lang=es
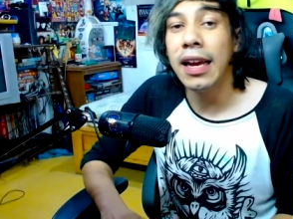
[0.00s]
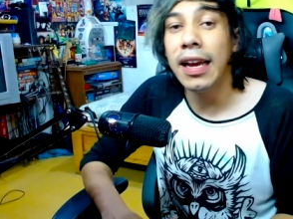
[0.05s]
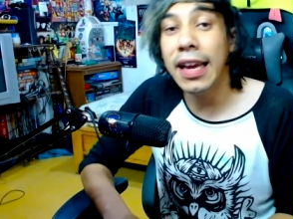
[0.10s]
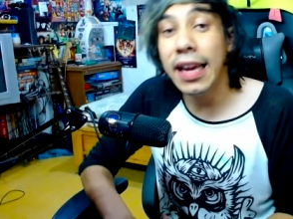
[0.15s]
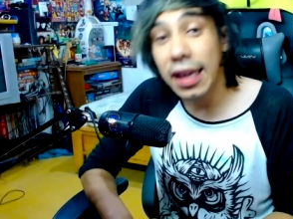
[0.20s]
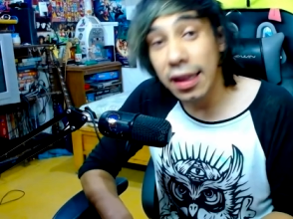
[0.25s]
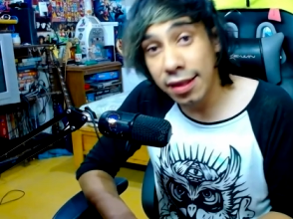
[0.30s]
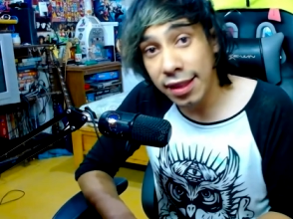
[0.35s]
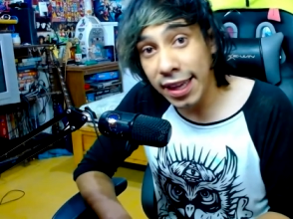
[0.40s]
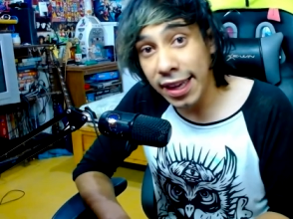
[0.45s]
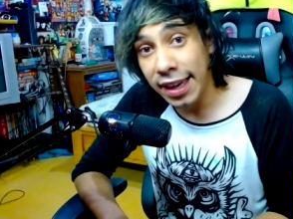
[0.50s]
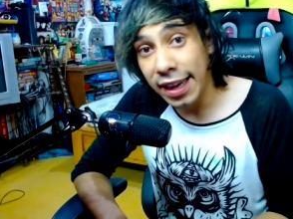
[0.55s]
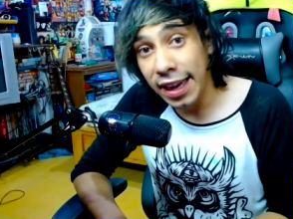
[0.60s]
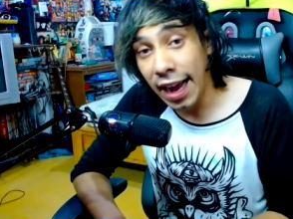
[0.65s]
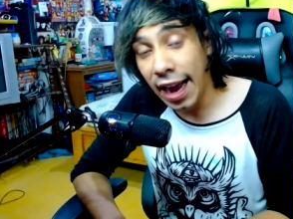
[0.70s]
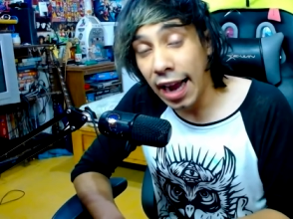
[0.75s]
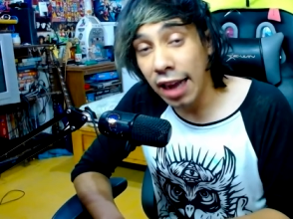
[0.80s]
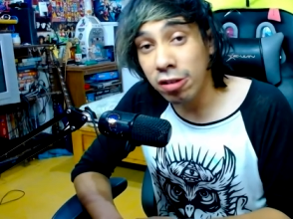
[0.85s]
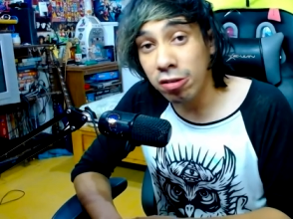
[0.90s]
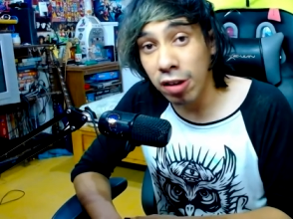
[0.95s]
Y sí,
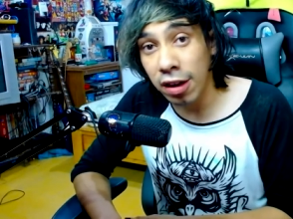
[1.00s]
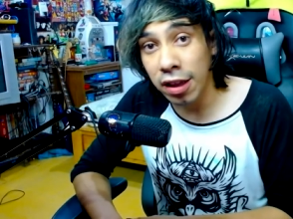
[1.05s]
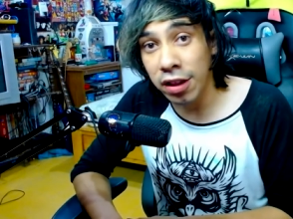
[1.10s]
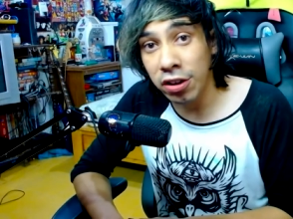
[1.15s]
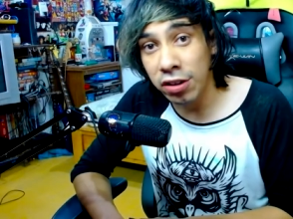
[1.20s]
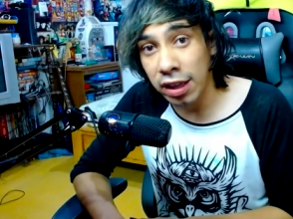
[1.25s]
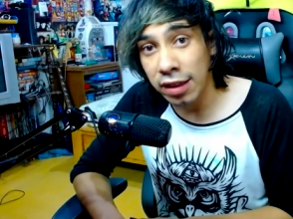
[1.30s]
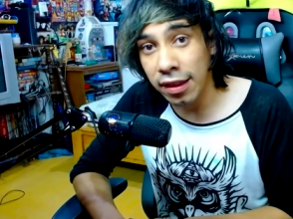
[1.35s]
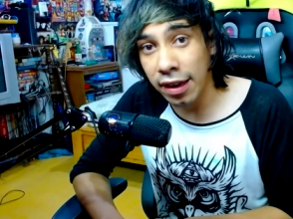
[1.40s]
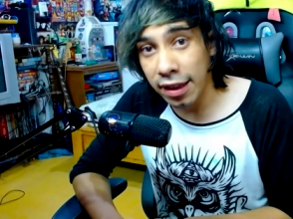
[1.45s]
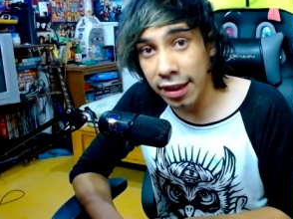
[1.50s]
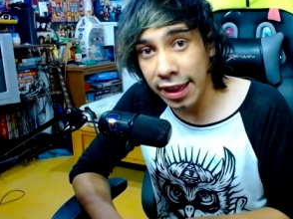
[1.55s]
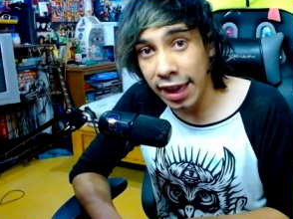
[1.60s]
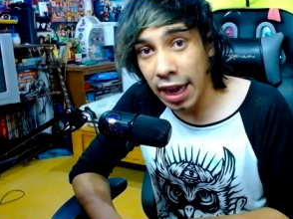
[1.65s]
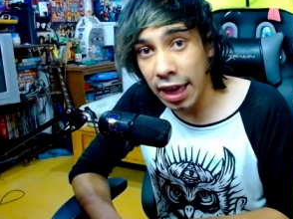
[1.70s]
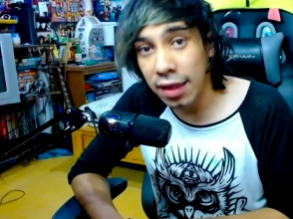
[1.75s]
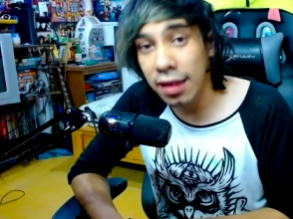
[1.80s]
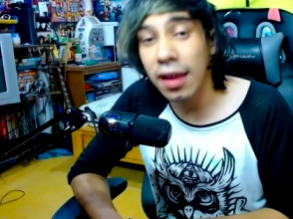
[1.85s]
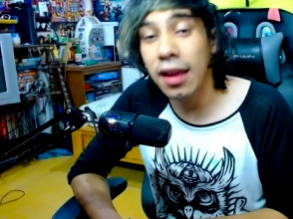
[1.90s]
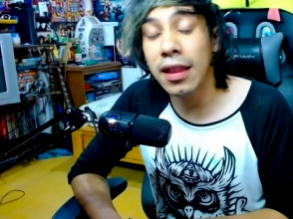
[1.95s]
actualización de
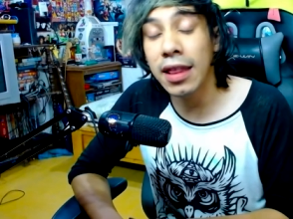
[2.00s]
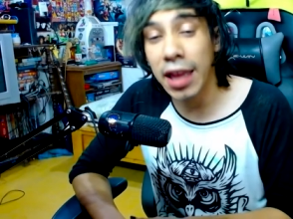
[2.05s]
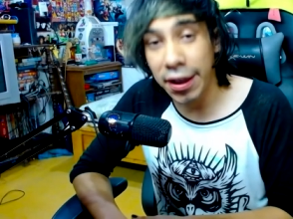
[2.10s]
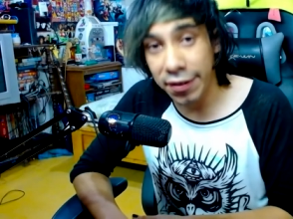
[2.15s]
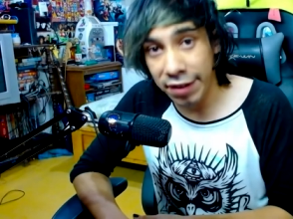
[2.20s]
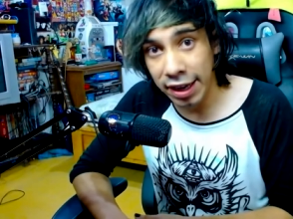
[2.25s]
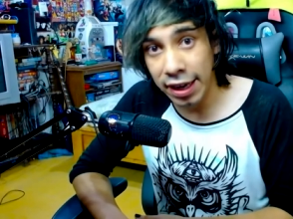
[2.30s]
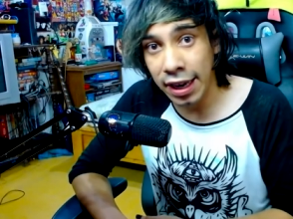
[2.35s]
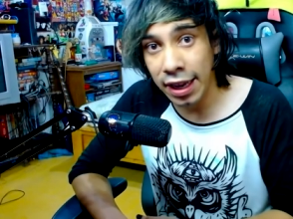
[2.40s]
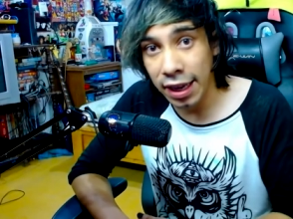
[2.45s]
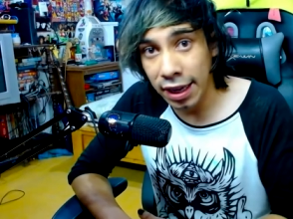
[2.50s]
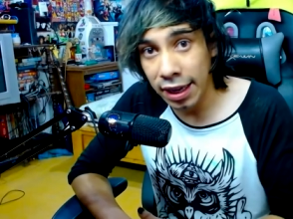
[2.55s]
3DS se viene